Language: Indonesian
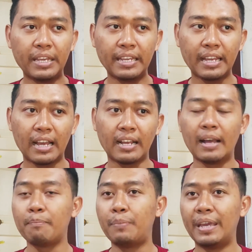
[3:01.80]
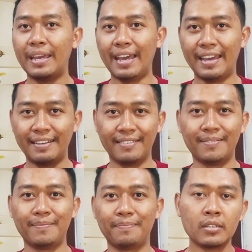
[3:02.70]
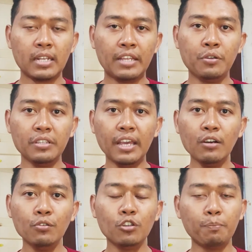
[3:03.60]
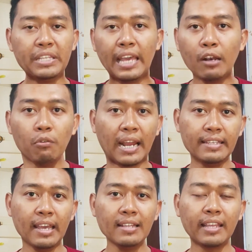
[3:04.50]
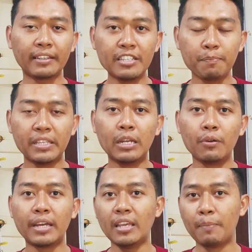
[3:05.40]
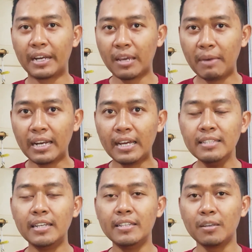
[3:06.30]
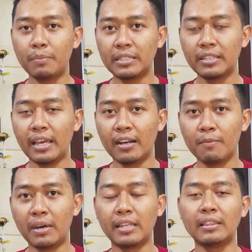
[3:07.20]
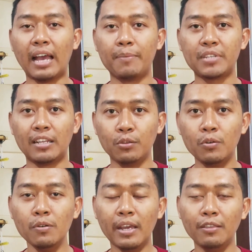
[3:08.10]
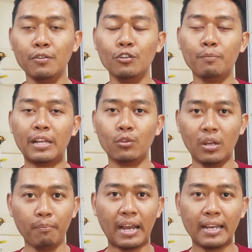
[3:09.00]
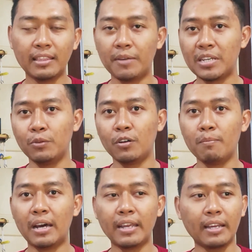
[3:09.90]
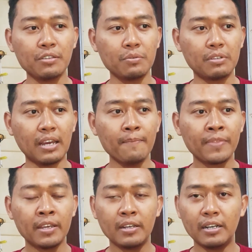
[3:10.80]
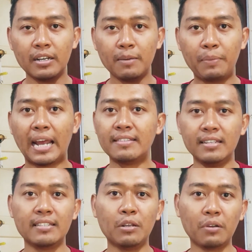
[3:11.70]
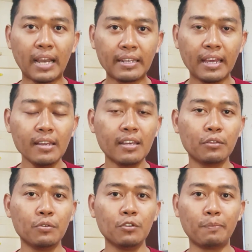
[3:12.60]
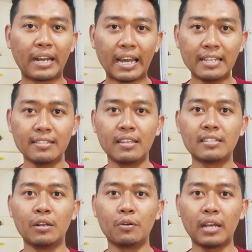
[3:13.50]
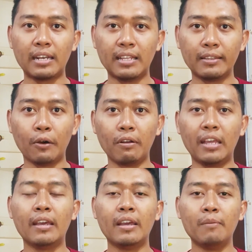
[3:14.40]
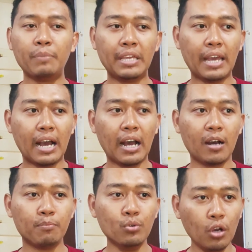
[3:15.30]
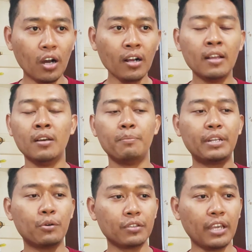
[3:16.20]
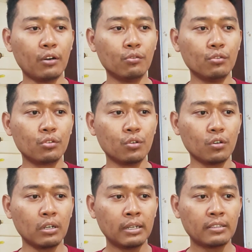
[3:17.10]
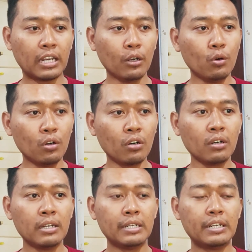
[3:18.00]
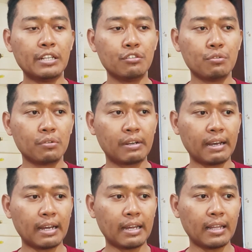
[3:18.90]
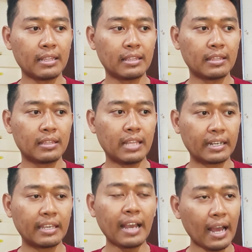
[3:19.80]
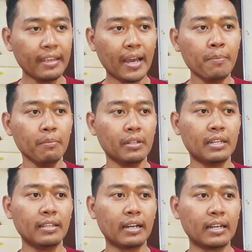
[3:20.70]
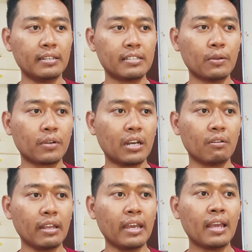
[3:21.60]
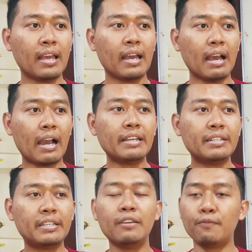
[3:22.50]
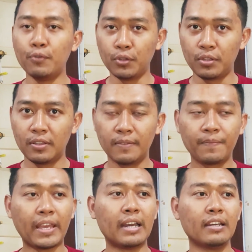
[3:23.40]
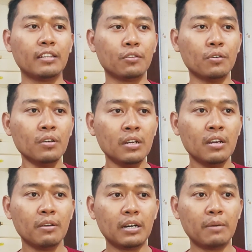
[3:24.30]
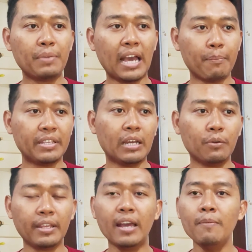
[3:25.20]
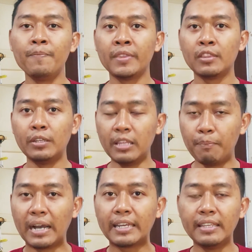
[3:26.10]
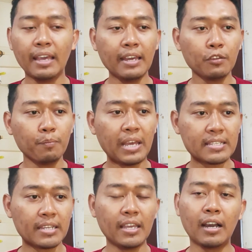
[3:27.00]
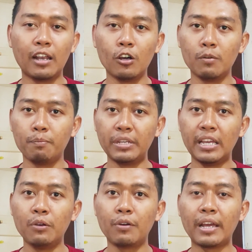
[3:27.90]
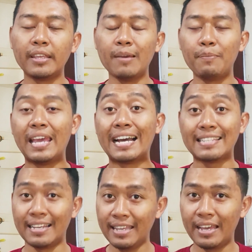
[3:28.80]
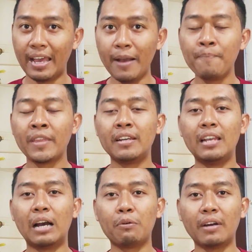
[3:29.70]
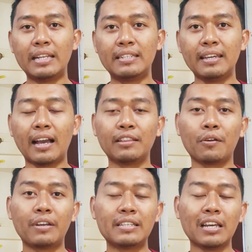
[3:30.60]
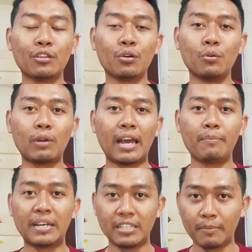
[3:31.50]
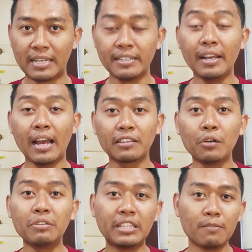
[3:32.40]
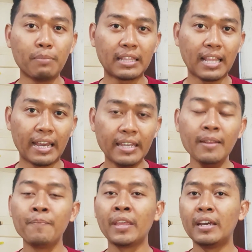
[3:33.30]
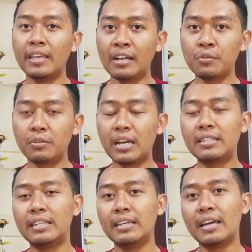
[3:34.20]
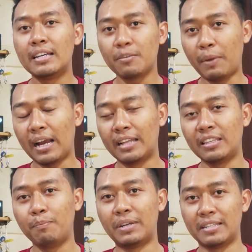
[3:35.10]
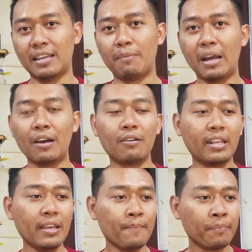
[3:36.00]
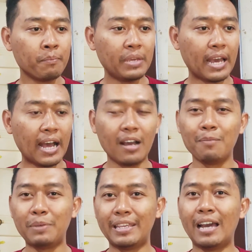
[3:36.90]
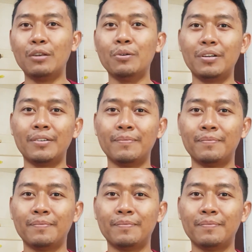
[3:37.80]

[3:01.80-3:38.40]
BKKBN. Selanjutnya untuk penyalurannya, teknis penyalurannya bagaimana? Jadi seperti yang kemarin tahap 1 yaitu untuk bantuan pangan tahap 1 kemarin kan sudah e, berhasil disalurkan ya, yaitu untuk beras disalurkan nanti oleh pihak Bulog, berikutnya untuk telur dan juga daging ayam nanti akan disalurkan oleh ID Food. Nah, itu e, pihak penyalurnya. Titik baginya itu biasanya kalau penyalurannya biasanya ya dilakukan di kantor desa atau kelurahan masing-masing atau di tempat lain yang sudah disepakati bersama oleh pihak penyalur.